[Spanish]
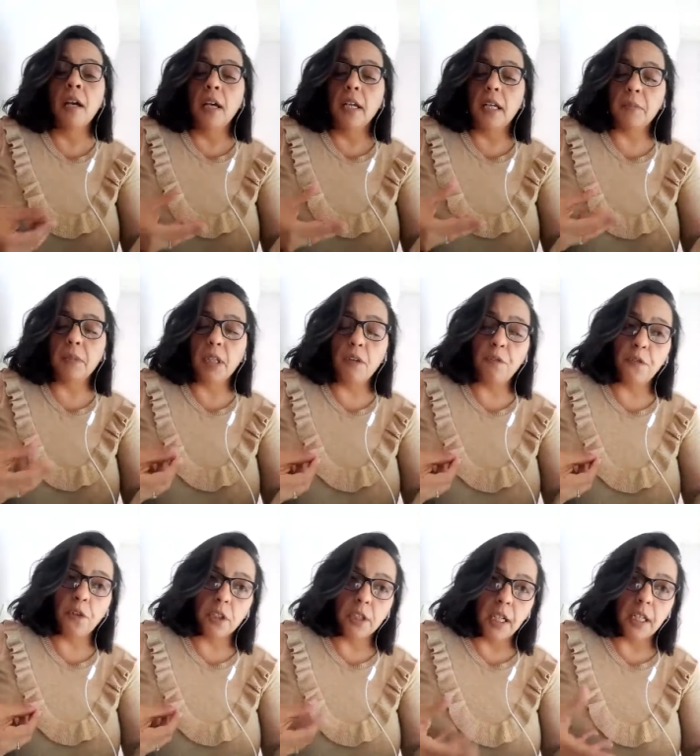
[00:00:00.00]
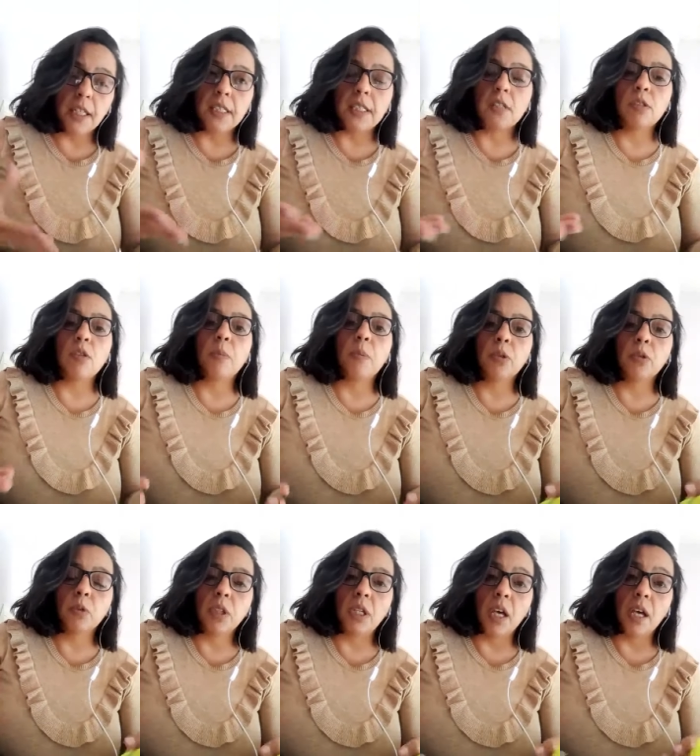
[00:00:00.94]
que mide fortalezas,
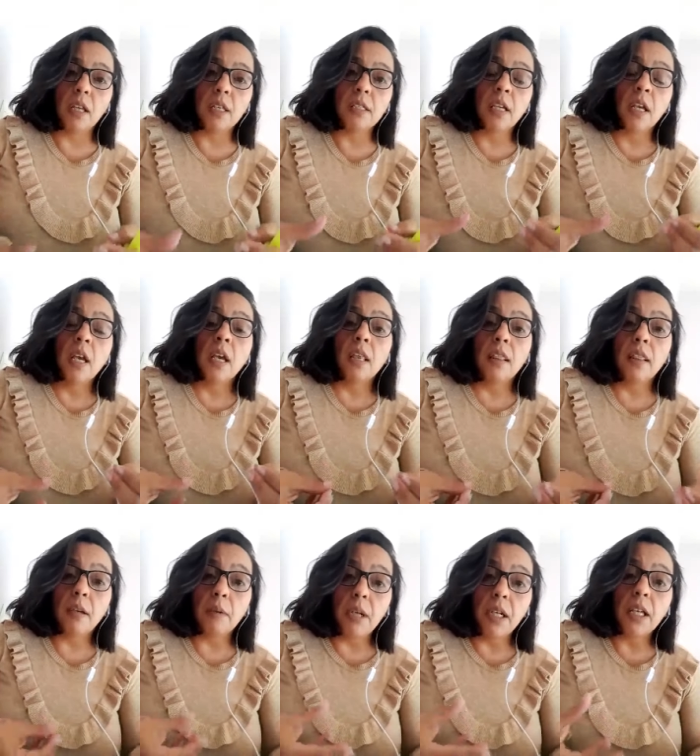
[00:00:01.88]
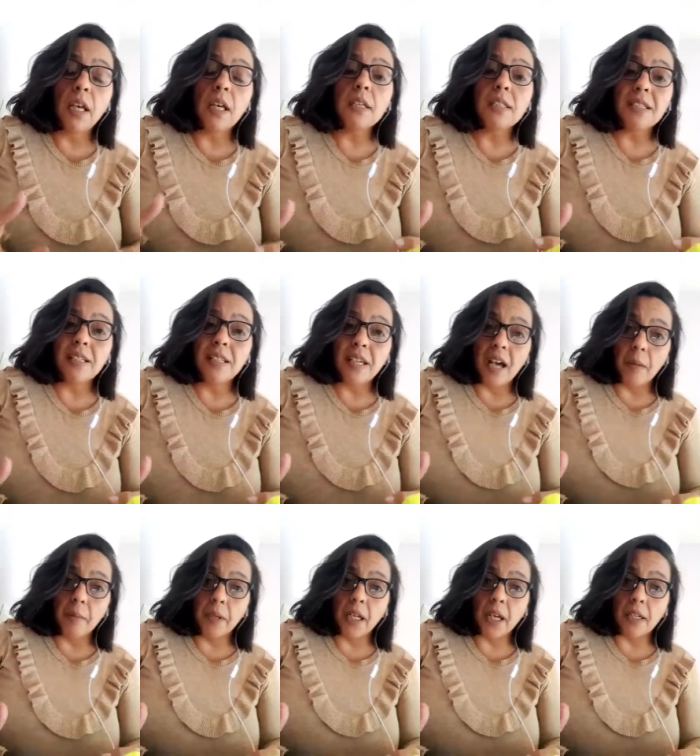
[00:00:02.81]
oportunidades, debilidades y
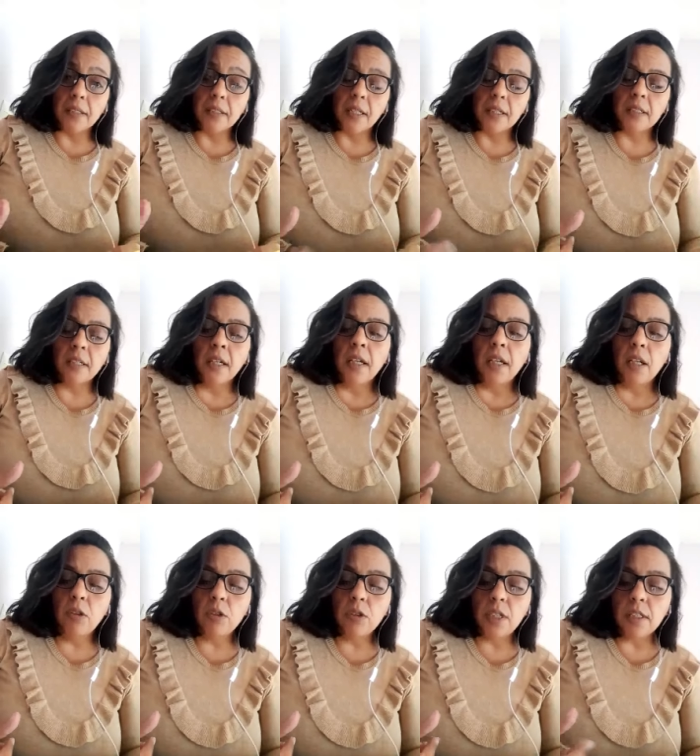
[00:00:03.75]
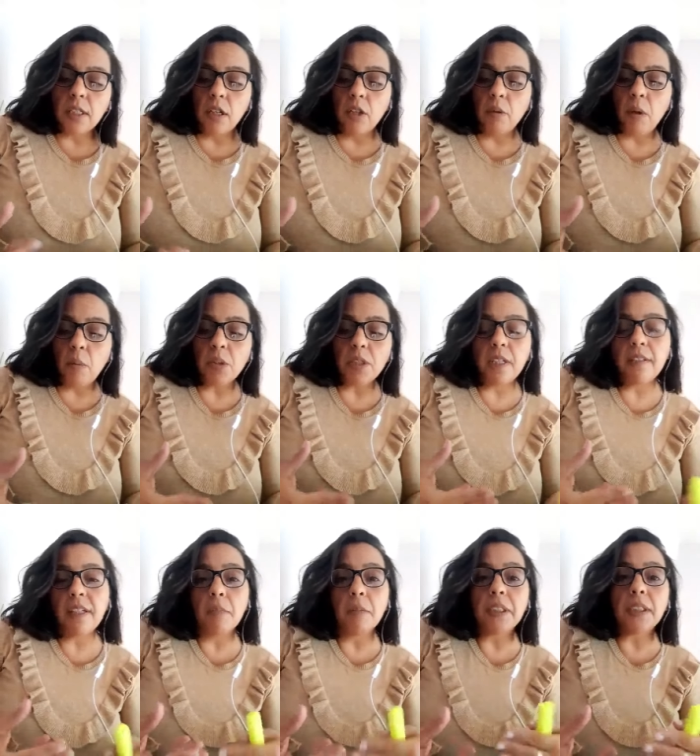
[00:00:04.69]
amenazas. Entonces, nos vamos a
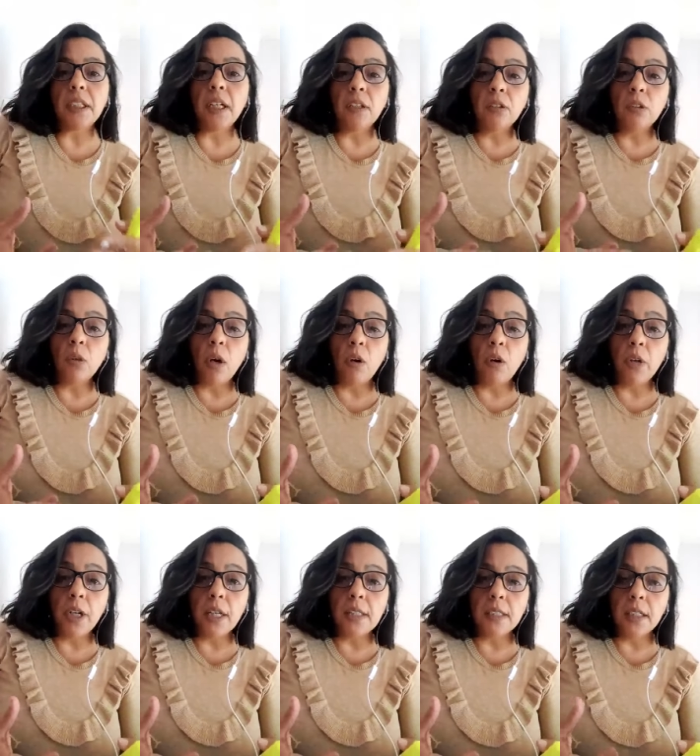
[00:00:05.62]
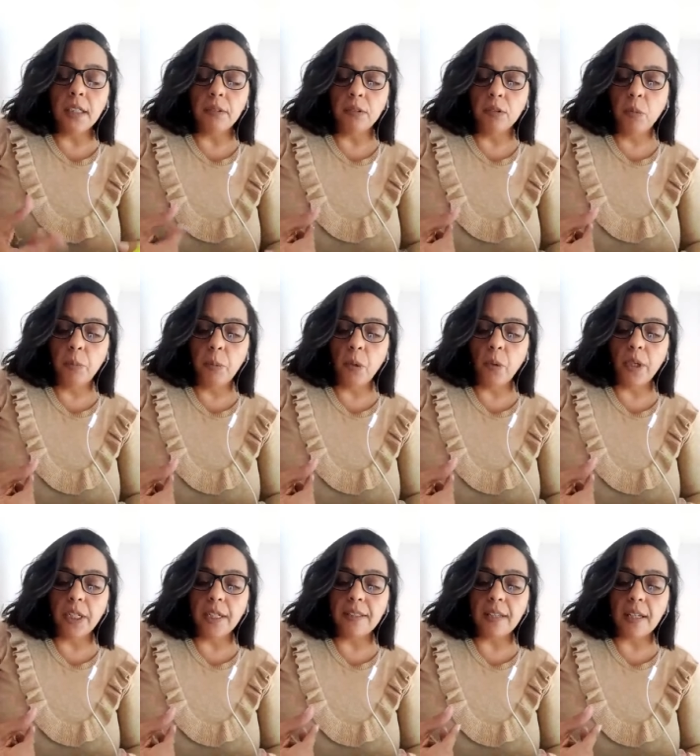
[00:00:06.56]
estar metiendo ahora, ¿sí? Un poco
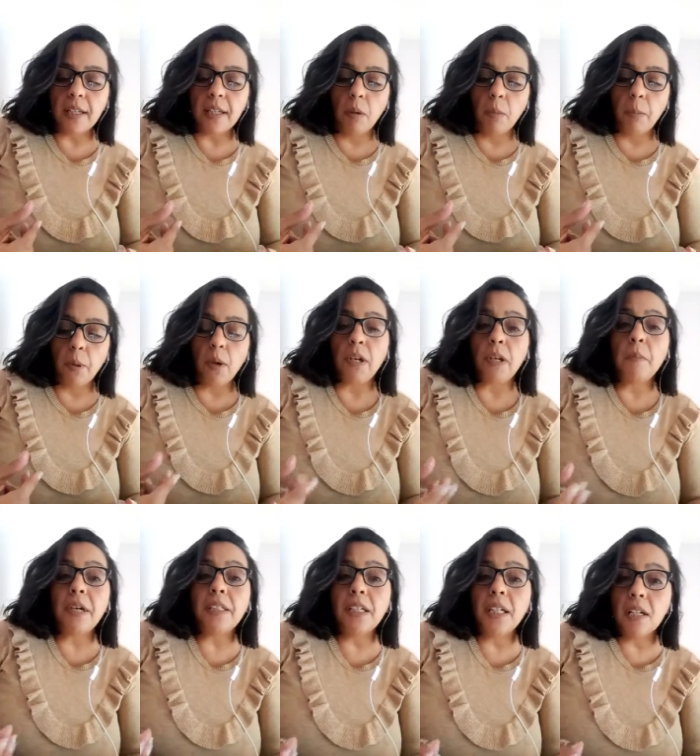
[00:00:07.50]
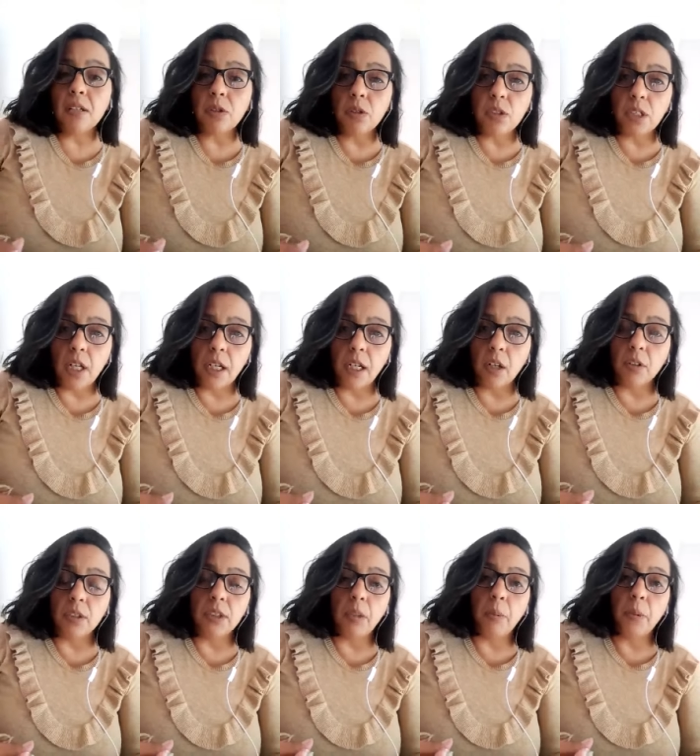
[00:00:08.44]
en estas problemáticas sociales
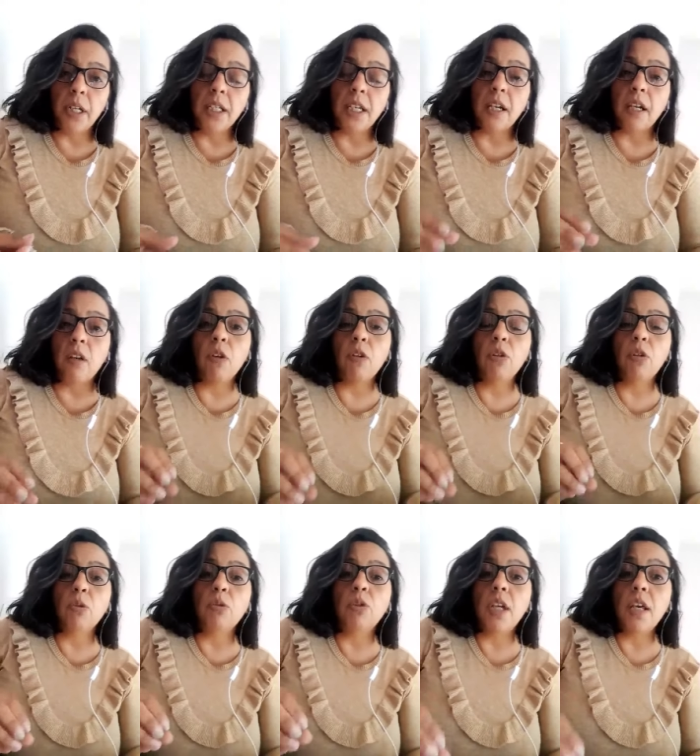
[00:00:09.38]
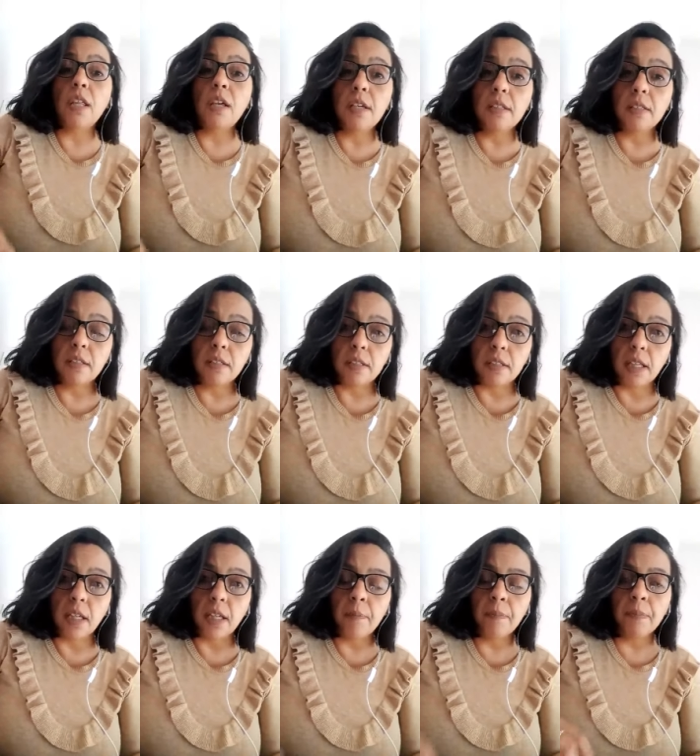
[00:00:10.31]
contemporáneas, que es donde ustedes,
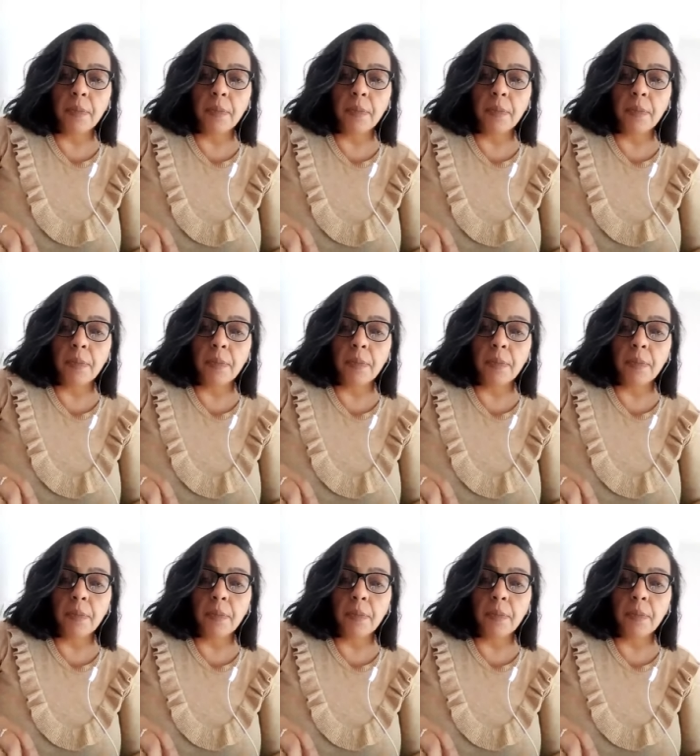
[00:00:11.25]
¿sí?